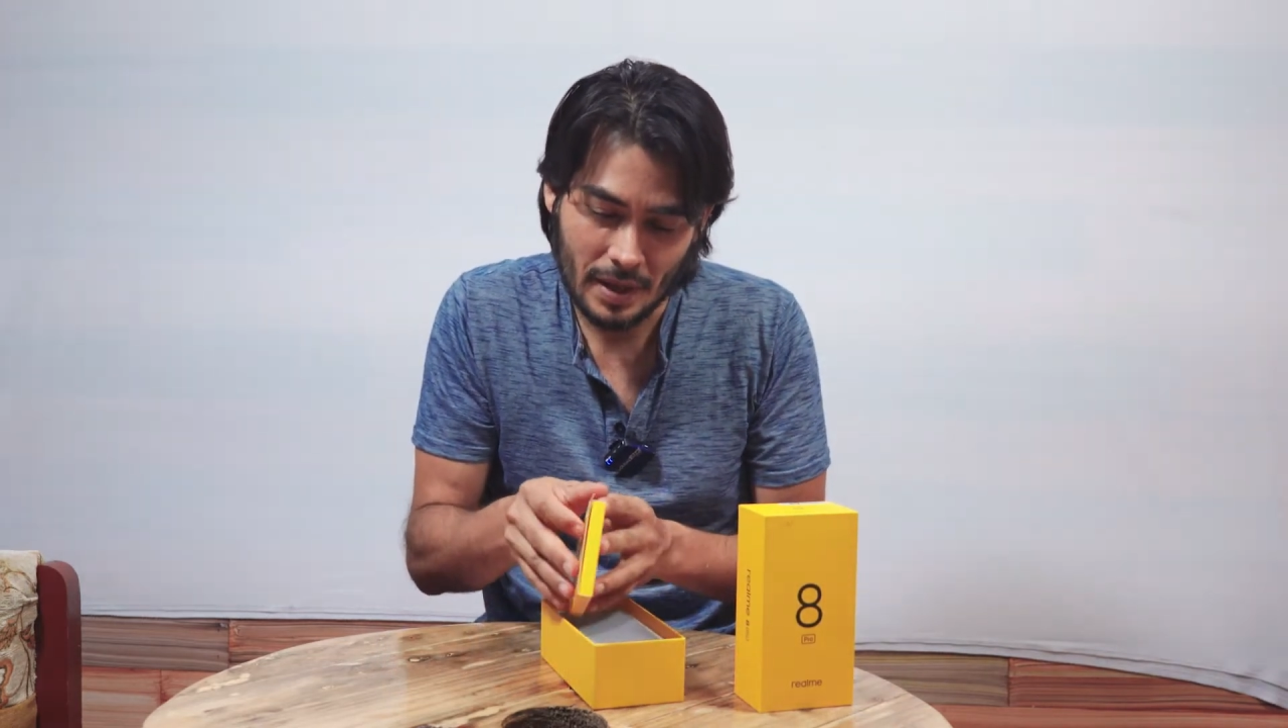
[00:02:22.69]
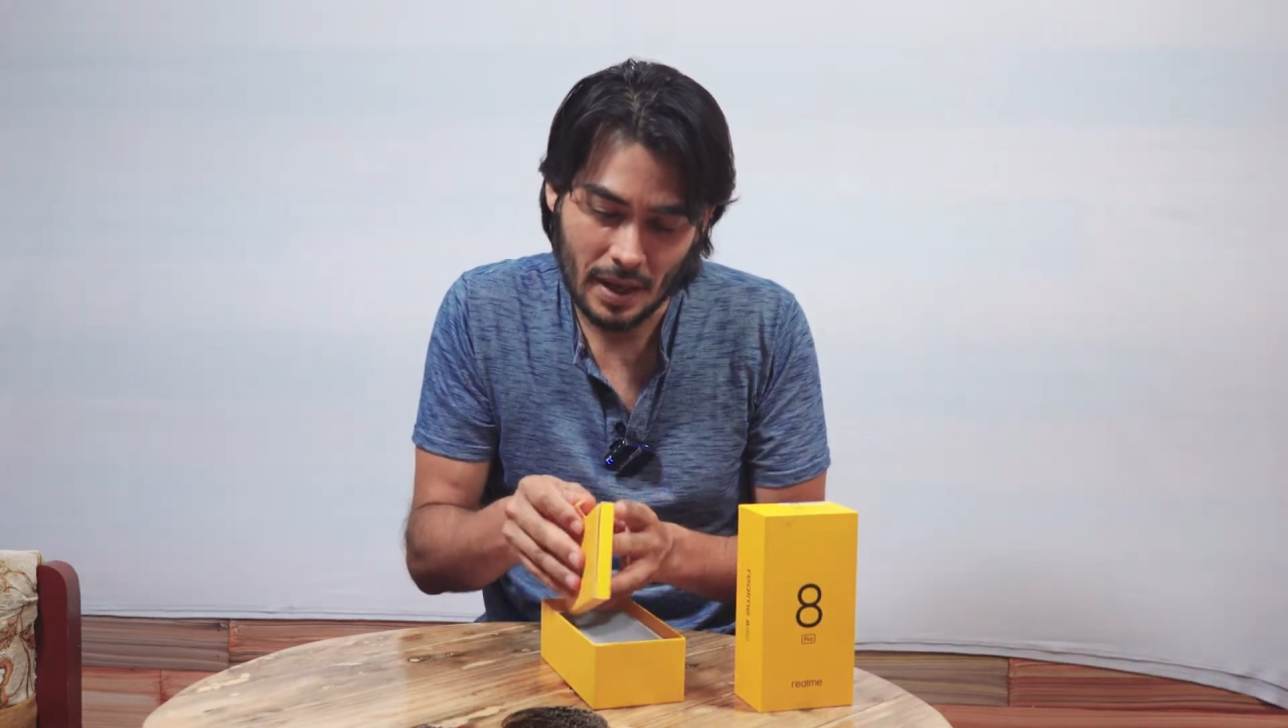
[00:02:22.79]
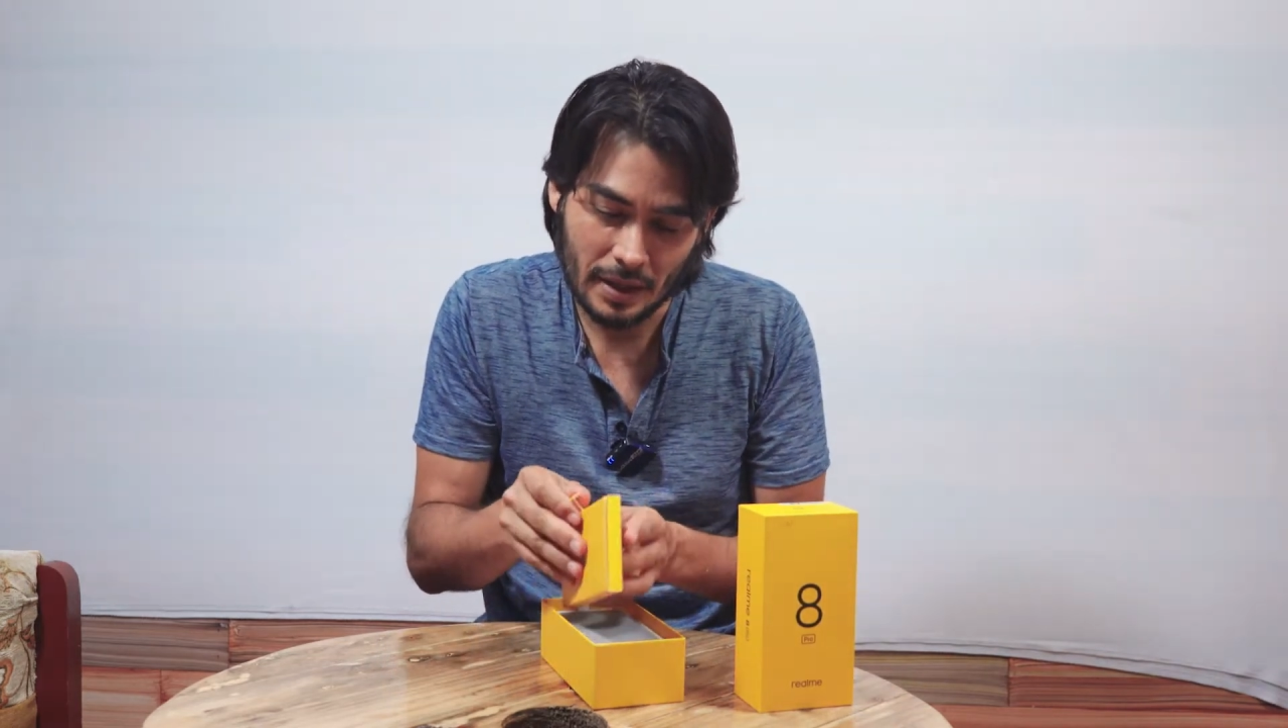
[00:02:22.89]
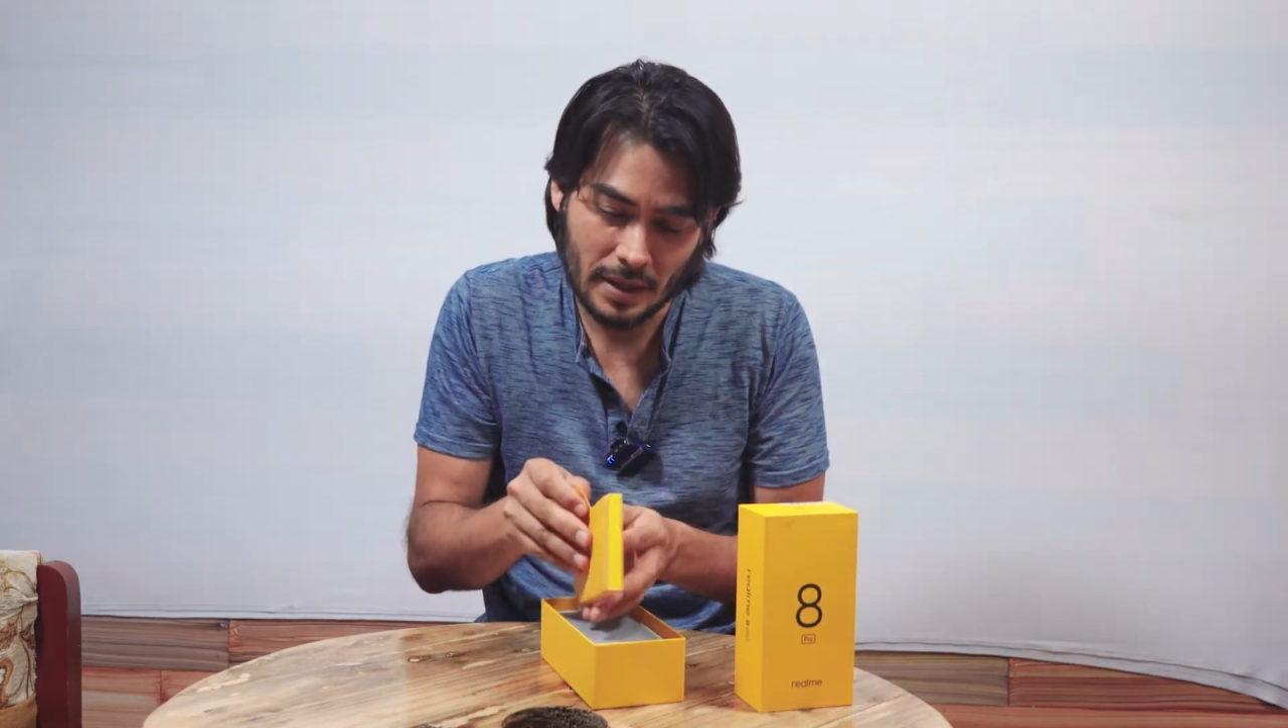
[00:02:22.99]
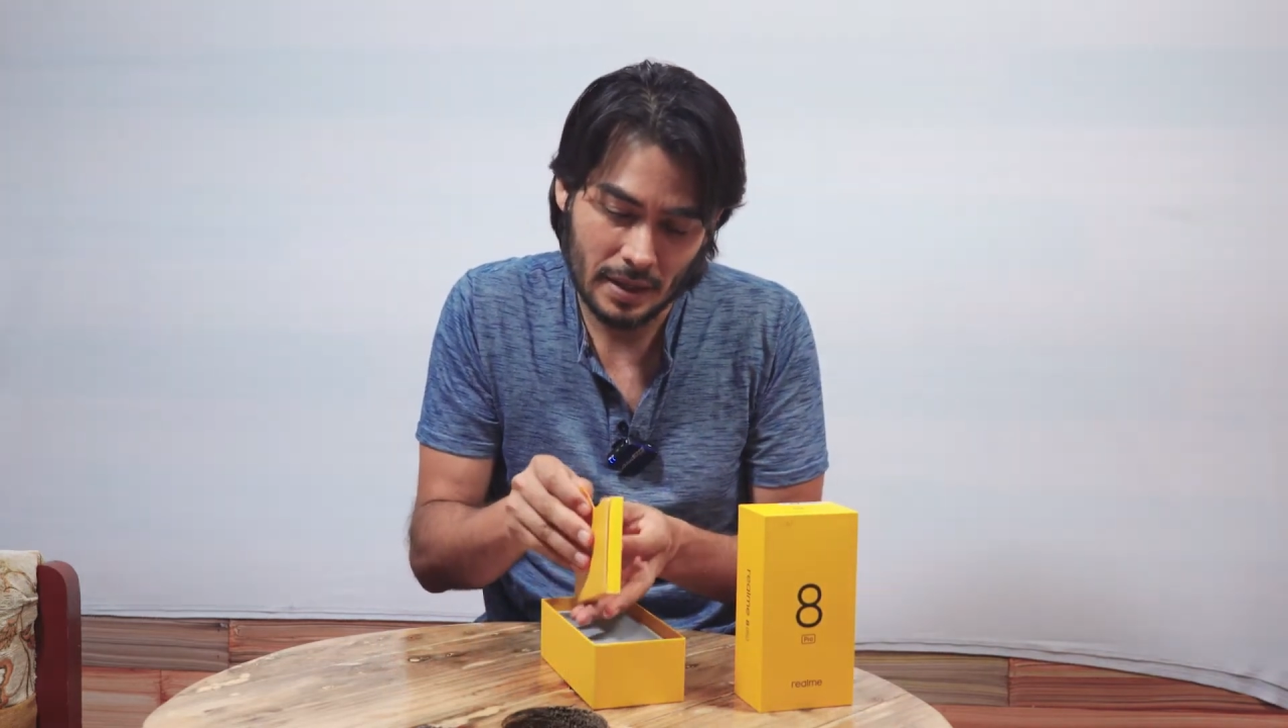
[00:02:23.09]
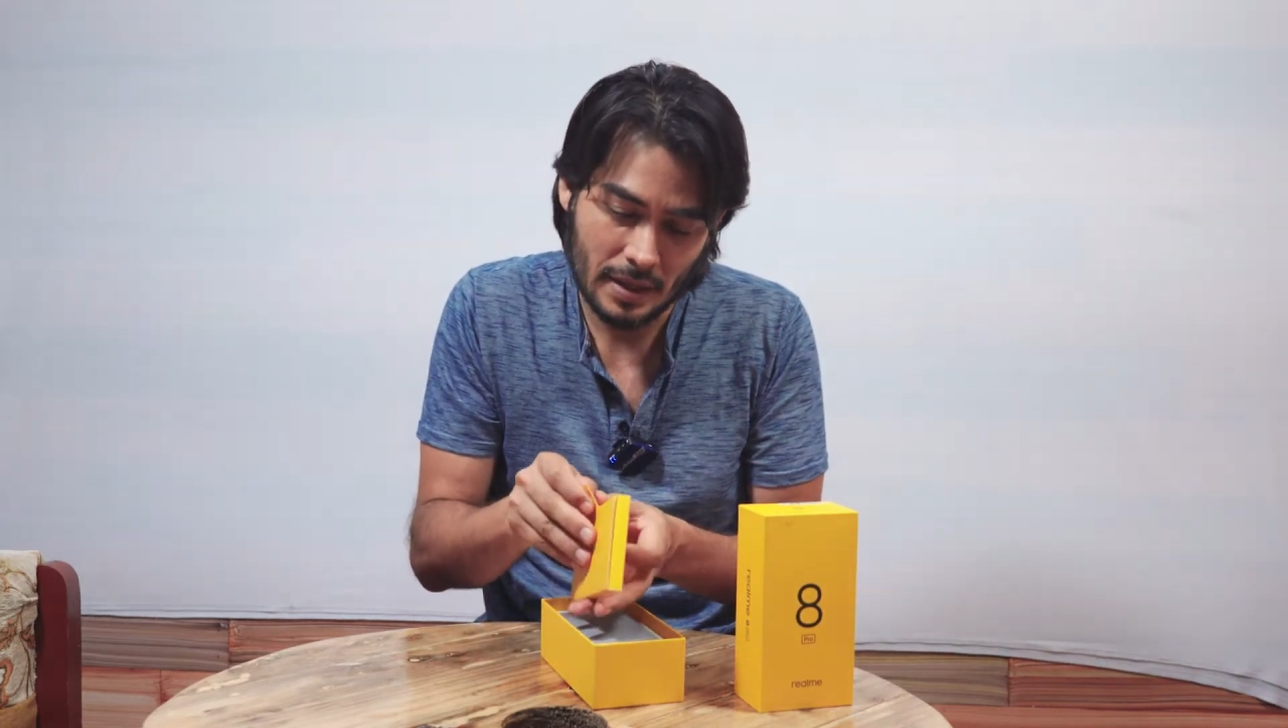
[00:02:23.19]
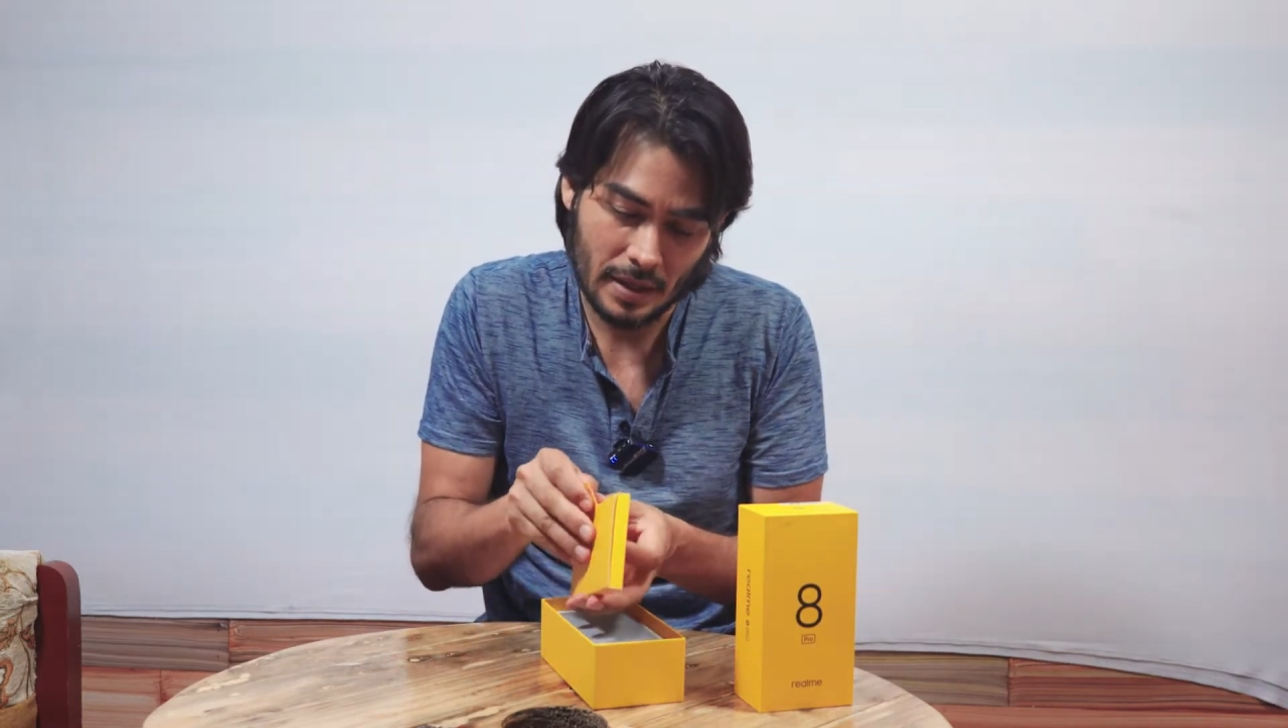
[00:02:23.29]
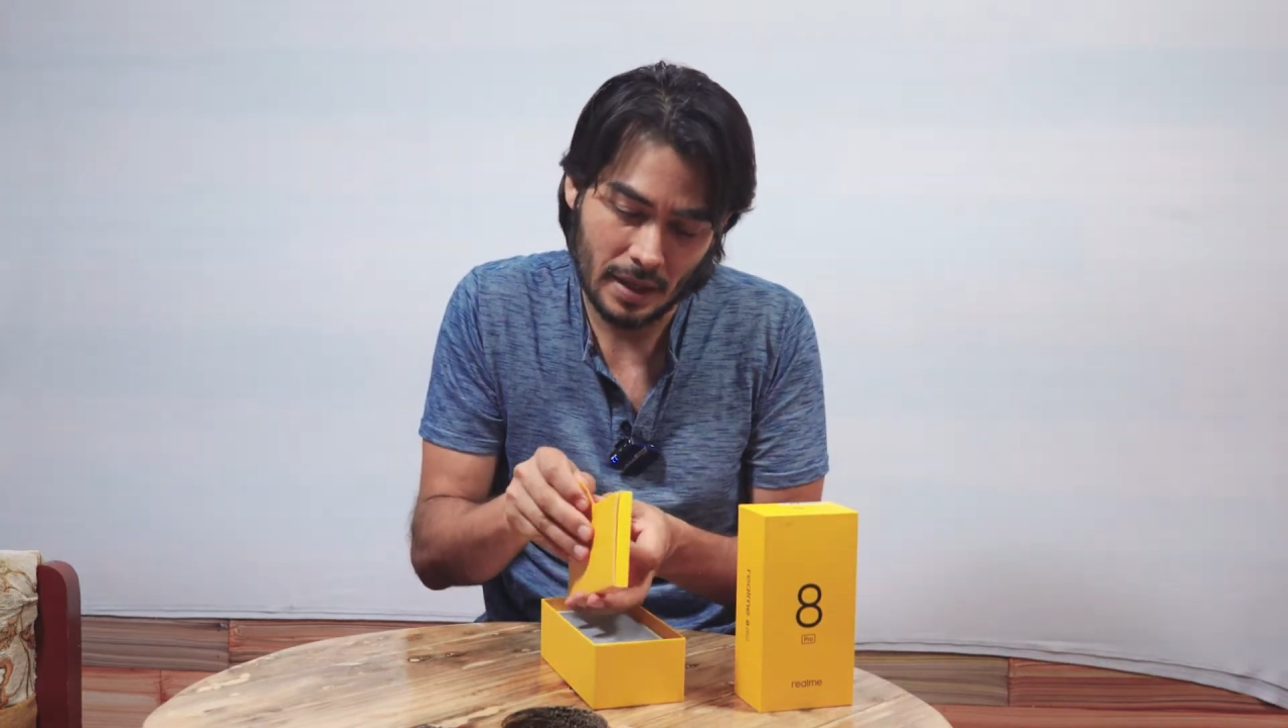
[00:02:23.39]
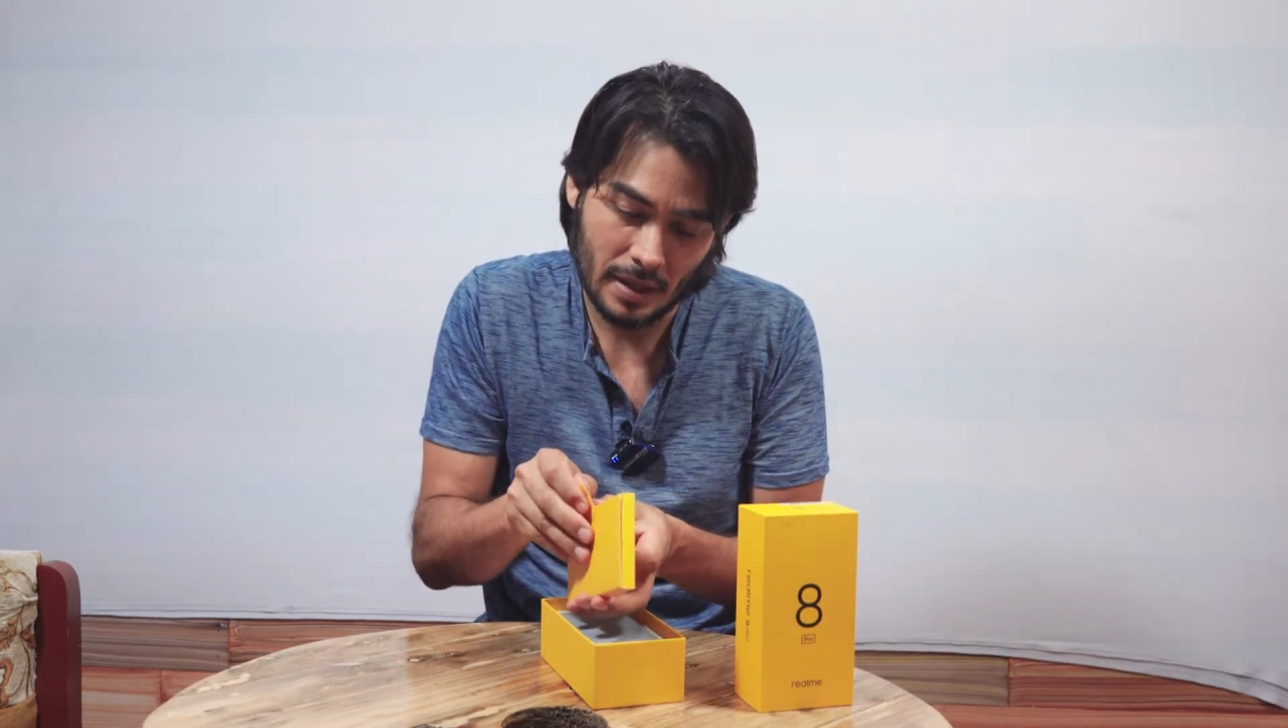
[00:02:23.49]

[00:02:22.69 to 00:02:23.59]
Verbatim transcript: Aquí